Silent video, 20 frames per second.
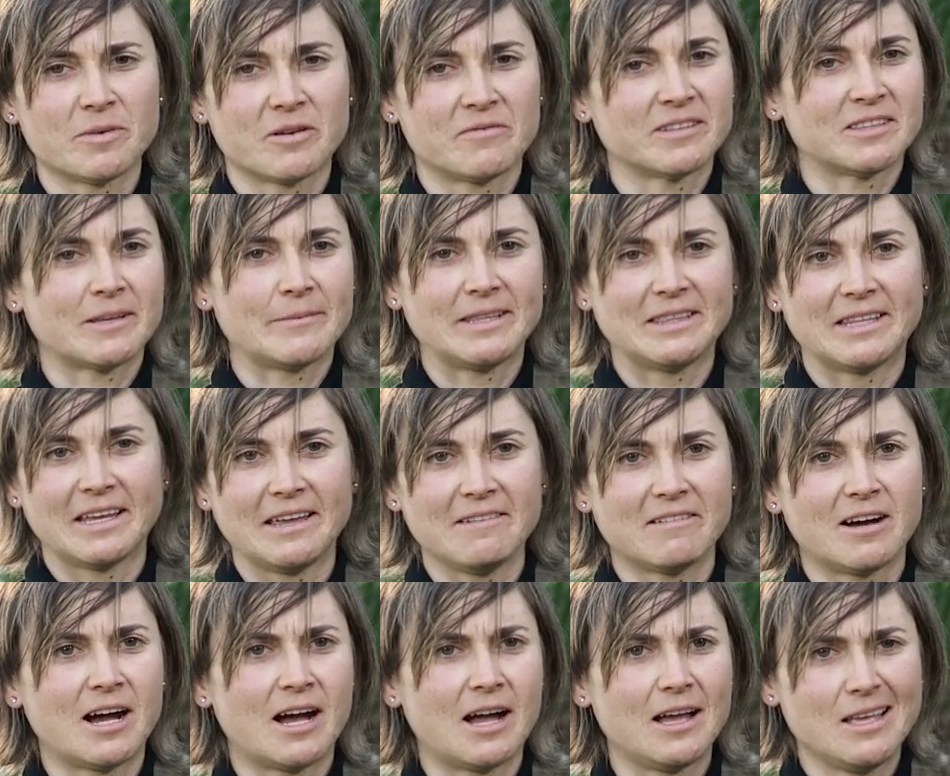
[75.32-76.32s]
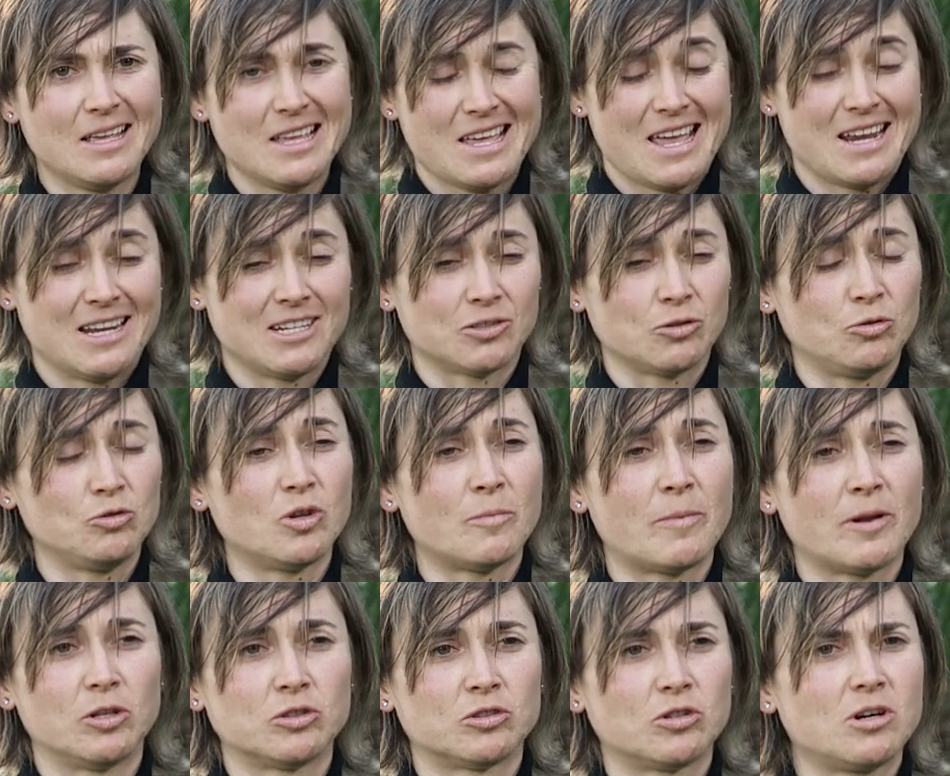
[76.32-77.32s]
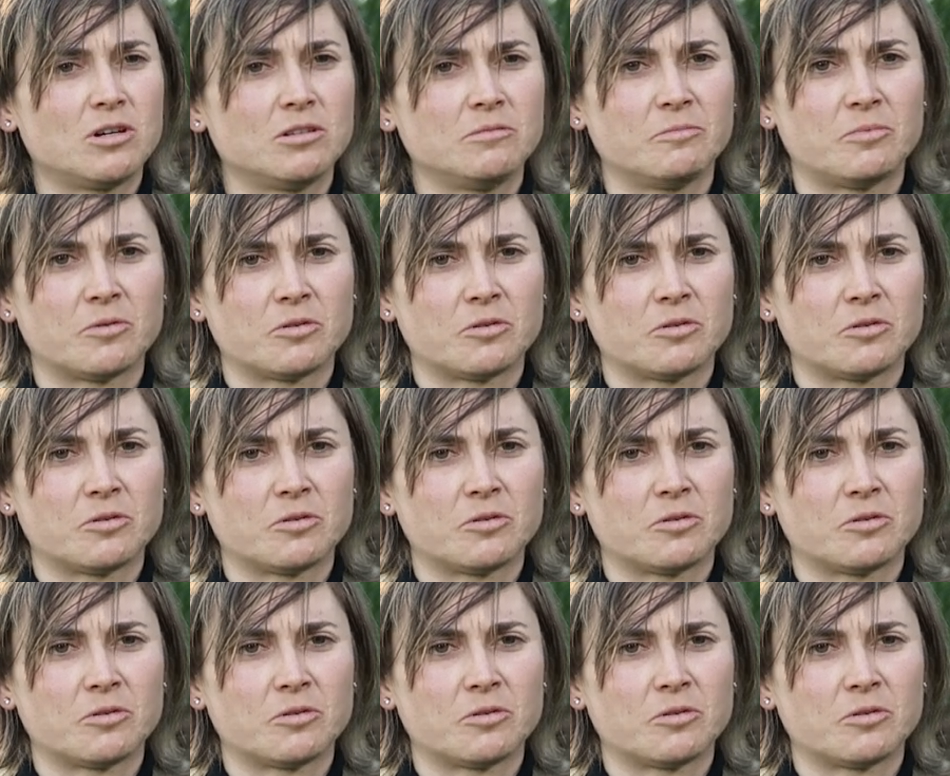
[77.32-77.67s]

perfectamente que iba en el segundo pelotón,